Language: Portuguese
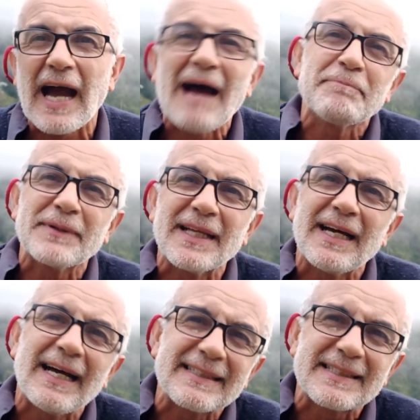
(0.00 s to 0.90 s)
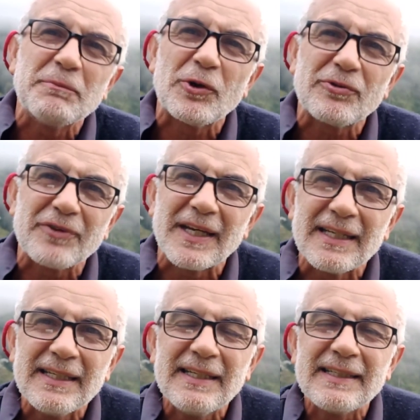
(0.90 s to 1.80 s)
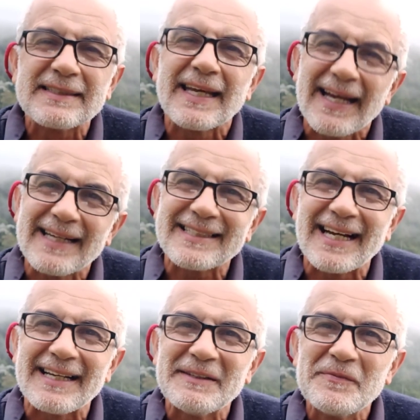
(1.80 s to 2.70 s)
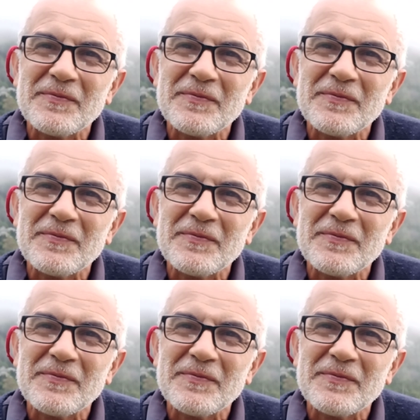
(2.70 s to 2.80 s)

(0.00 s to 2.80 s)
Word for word: apta a se mover sem rachar.